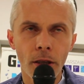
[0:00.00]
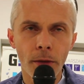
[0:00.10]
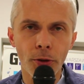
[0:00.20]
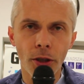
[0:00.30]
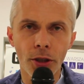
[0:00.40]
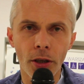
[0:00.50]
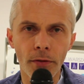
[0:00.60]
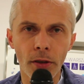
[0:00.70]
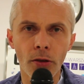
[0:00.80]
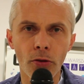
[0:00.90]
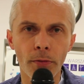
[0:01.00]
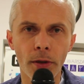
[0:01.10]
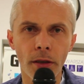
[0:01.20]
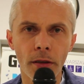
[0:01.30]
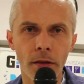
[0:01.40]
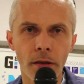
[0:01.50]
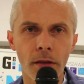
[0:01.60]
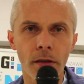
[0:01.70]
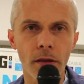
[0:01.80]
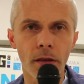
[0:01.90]
i przyjeżdżają wtedy kluby
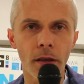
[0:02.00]
z,